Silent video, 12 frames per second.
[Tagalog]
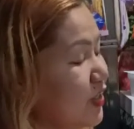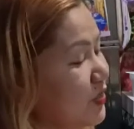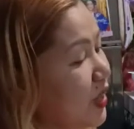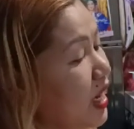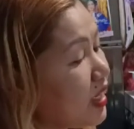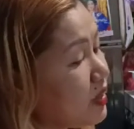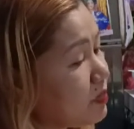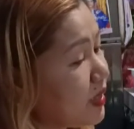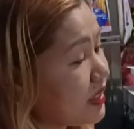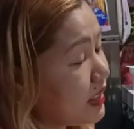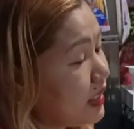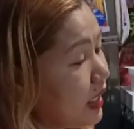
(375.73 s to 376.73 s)
yung aking
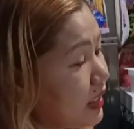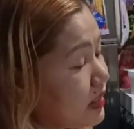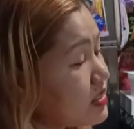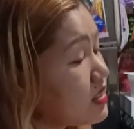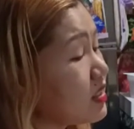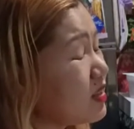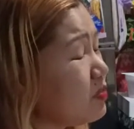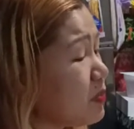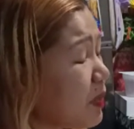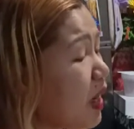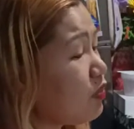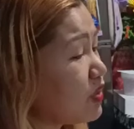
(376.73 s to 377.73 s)
panalangin kasi kagabi
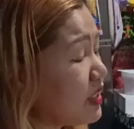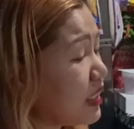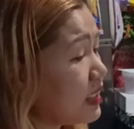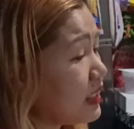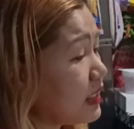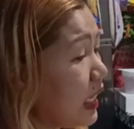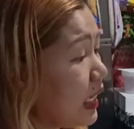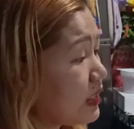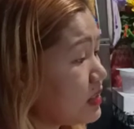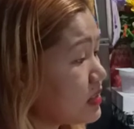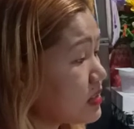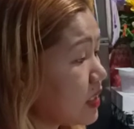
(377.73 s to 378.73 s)
pa ako
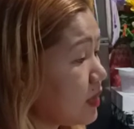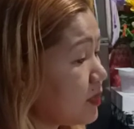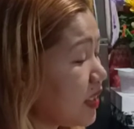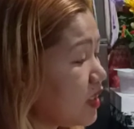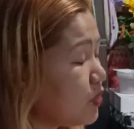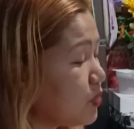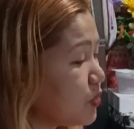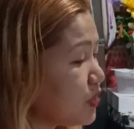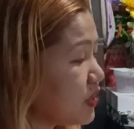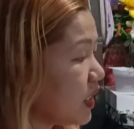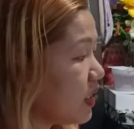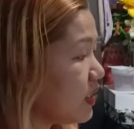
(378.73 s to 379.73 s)
nananalangin sa Panginoon
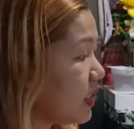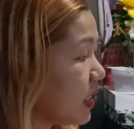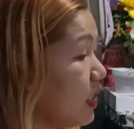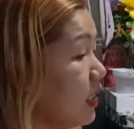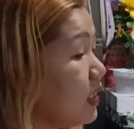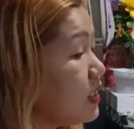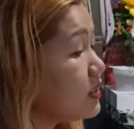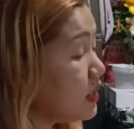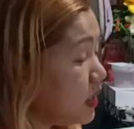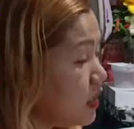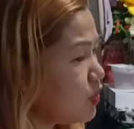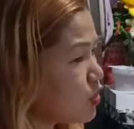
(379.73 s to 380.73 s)
dahil nga
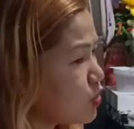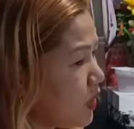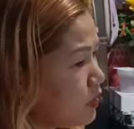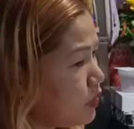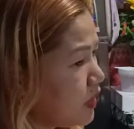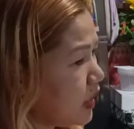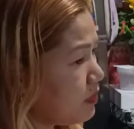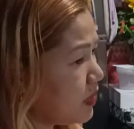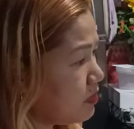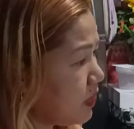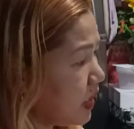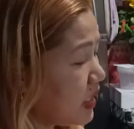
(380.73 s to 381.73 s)
delay yung sweldo
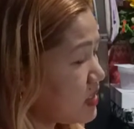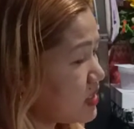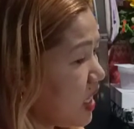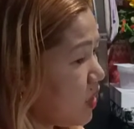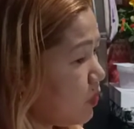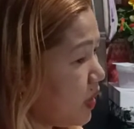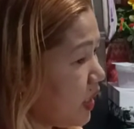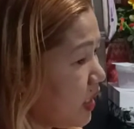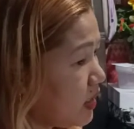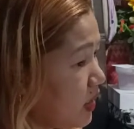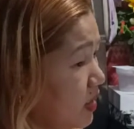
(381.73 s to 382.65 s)
namin mag-asawa.